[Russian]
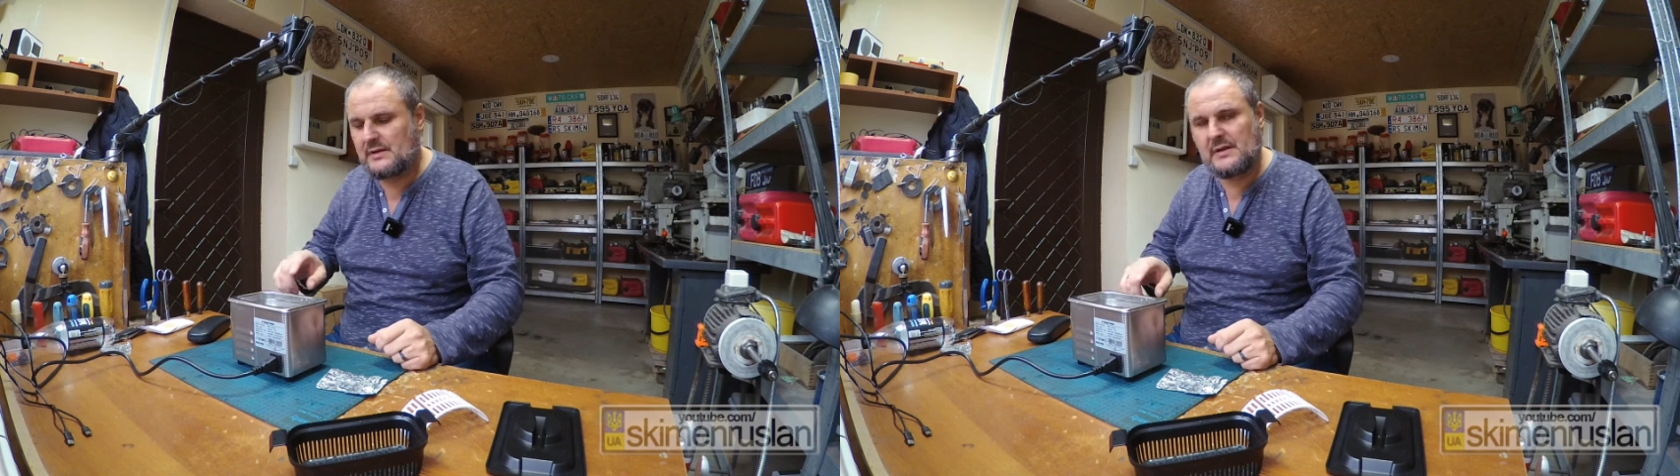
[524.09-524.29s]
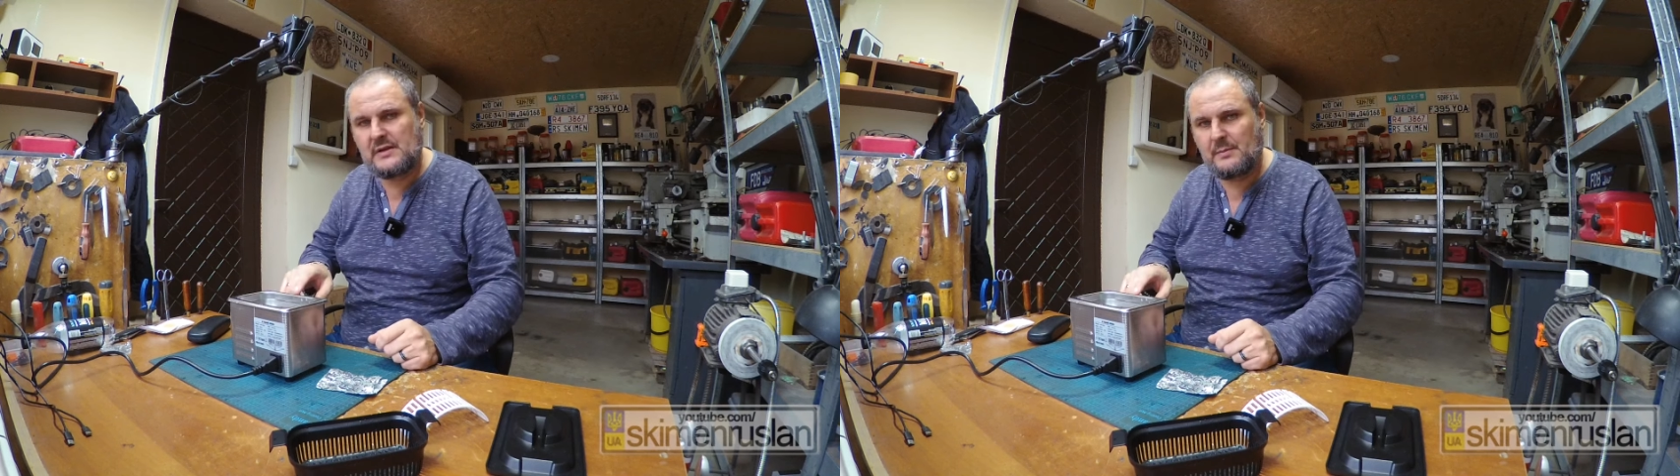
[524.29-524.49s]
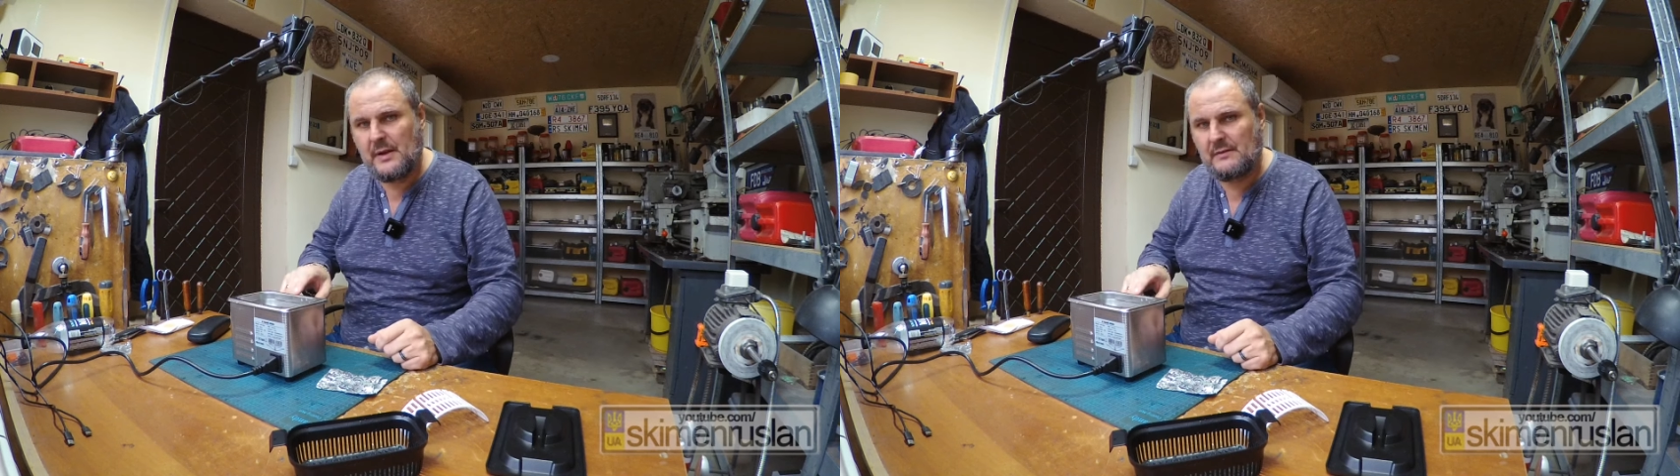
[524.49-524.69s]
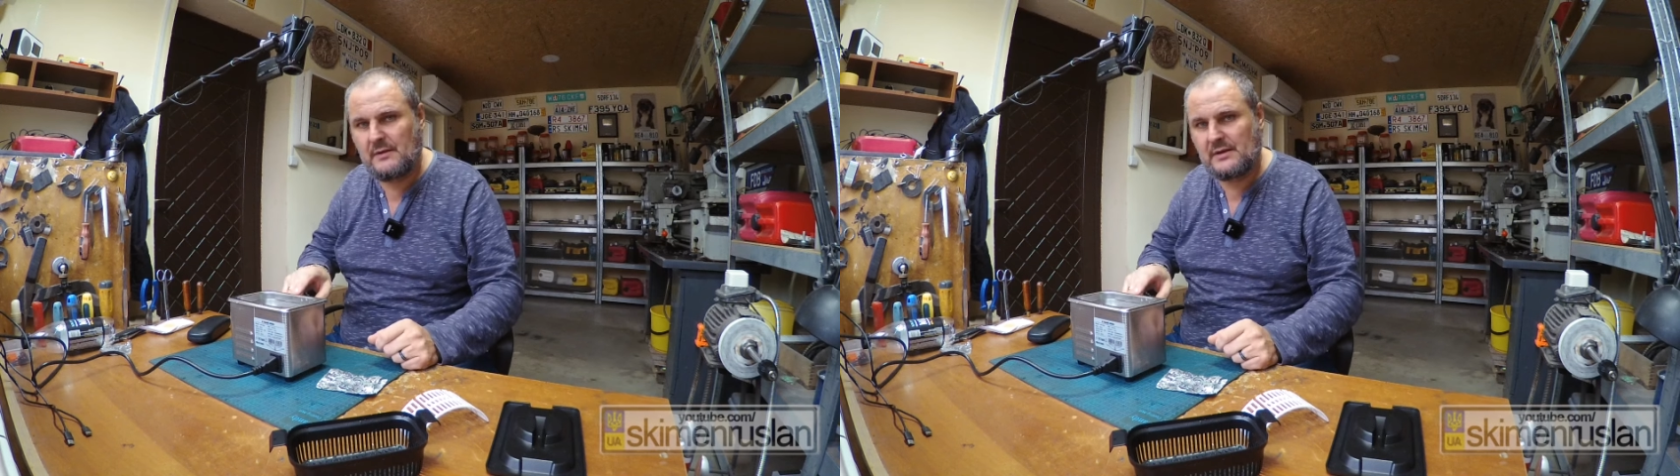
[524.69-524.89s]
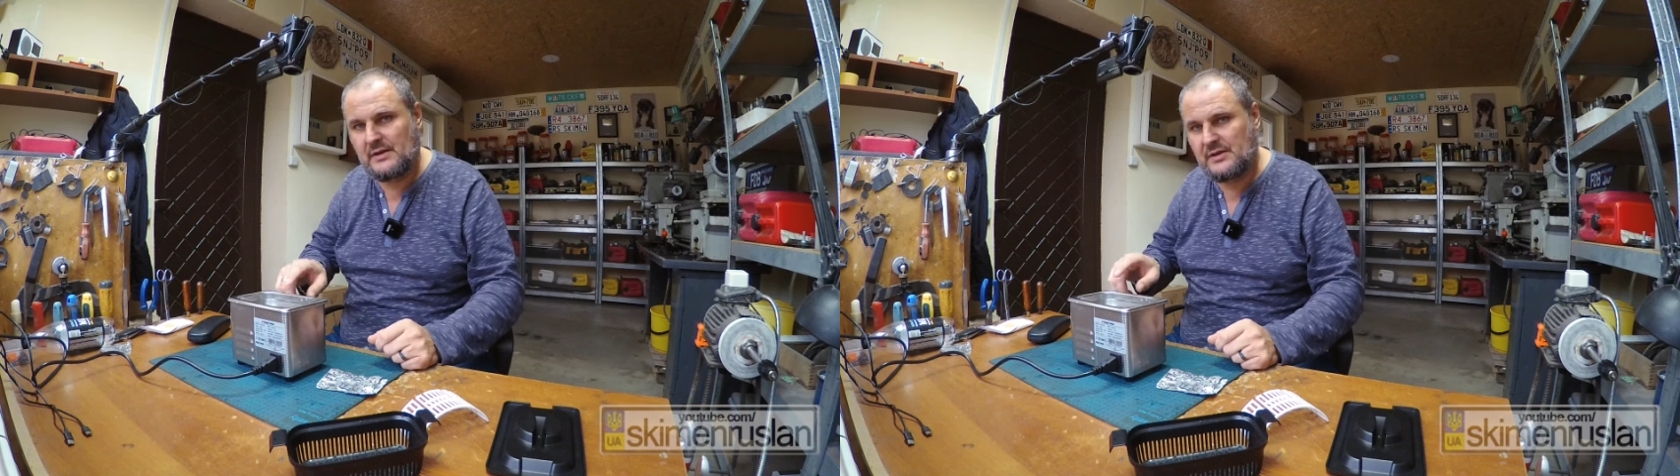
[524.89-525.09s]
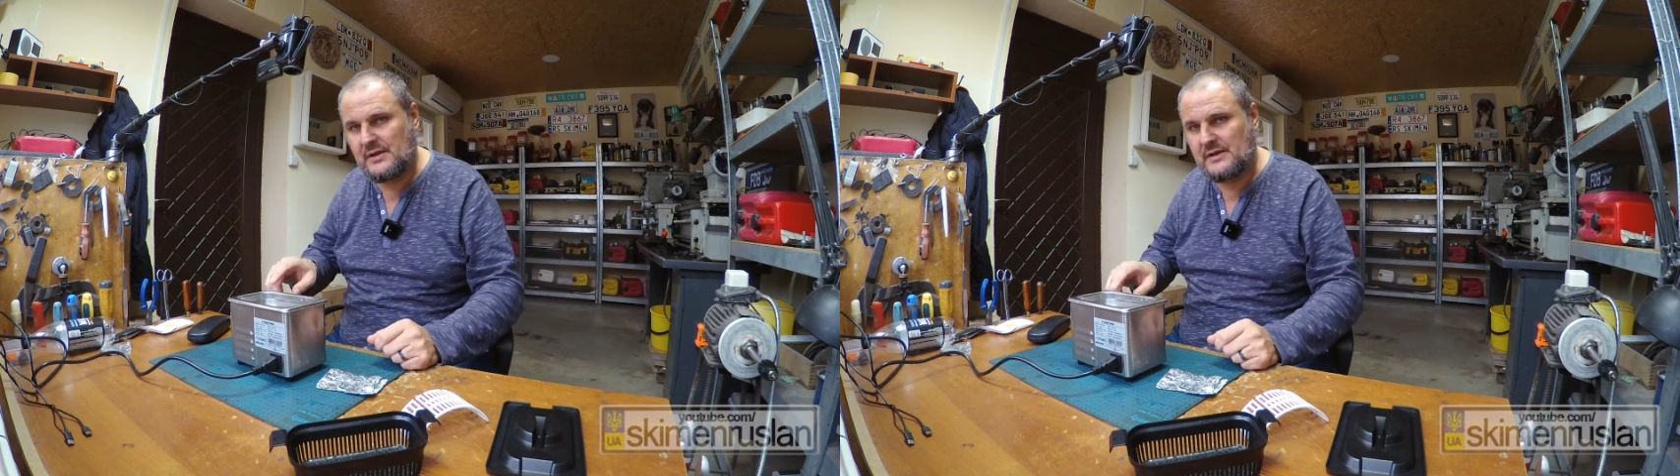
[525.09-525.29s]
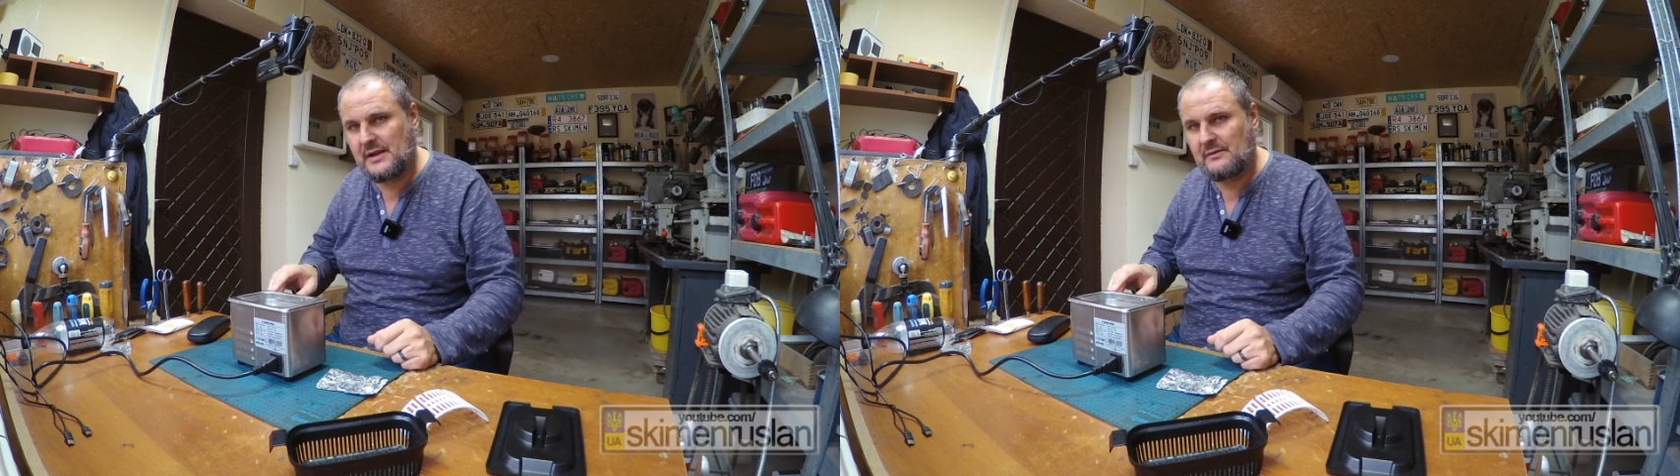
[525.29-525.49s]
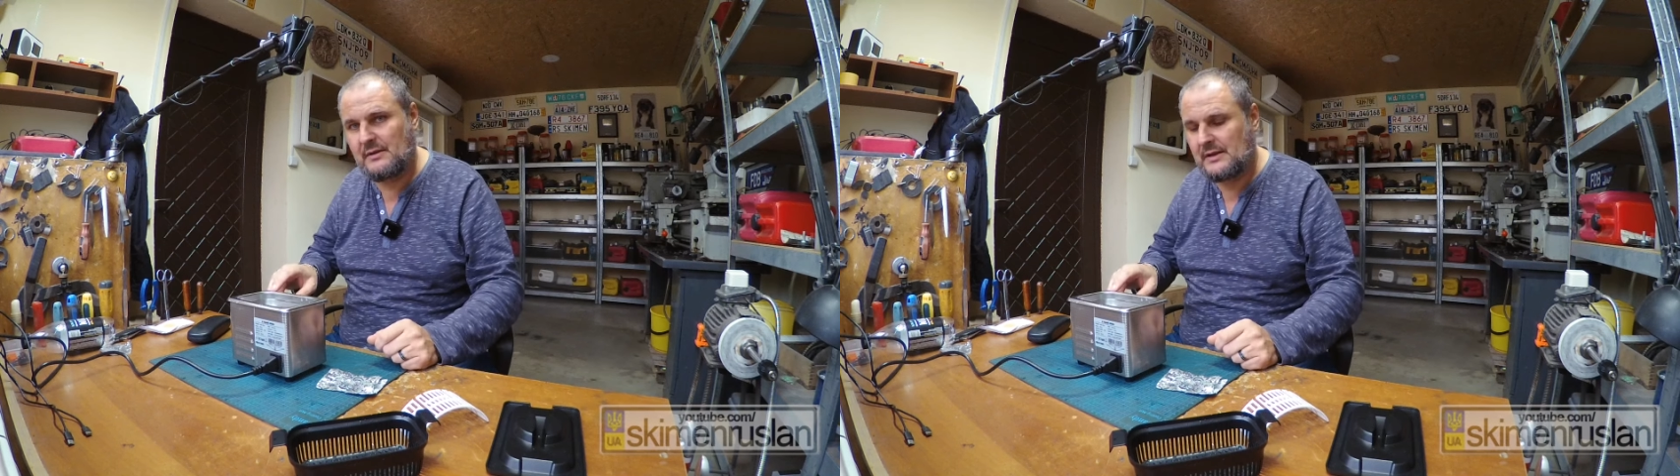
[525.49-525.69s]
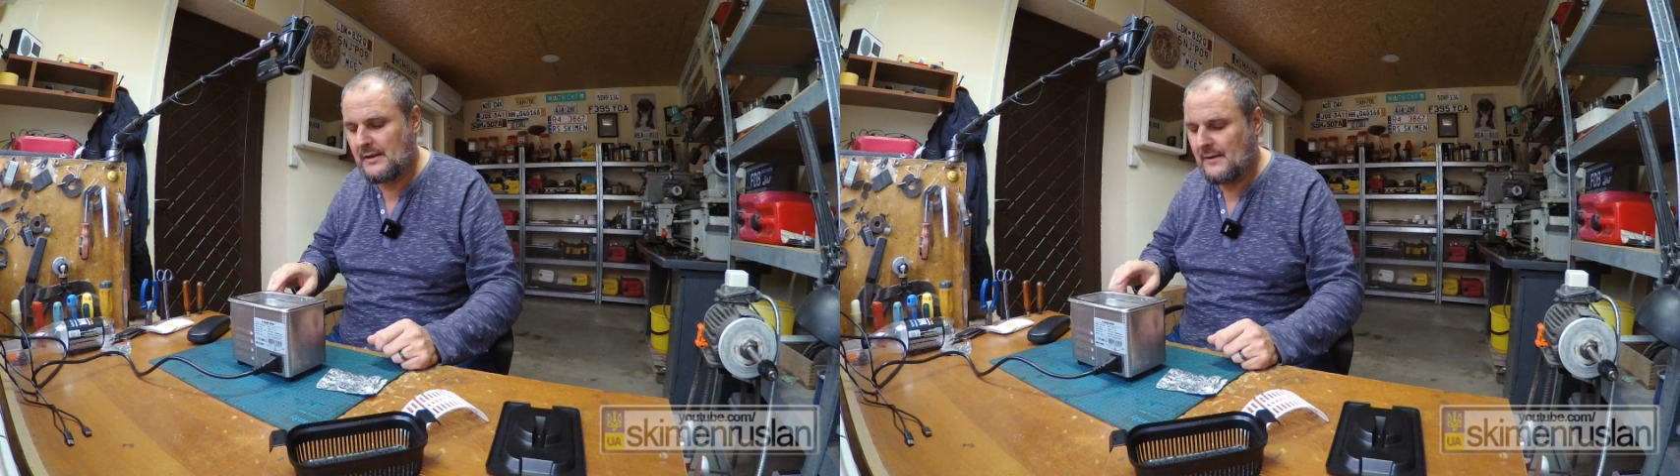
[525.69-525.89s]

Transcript: 35 ватт и 60 ватт.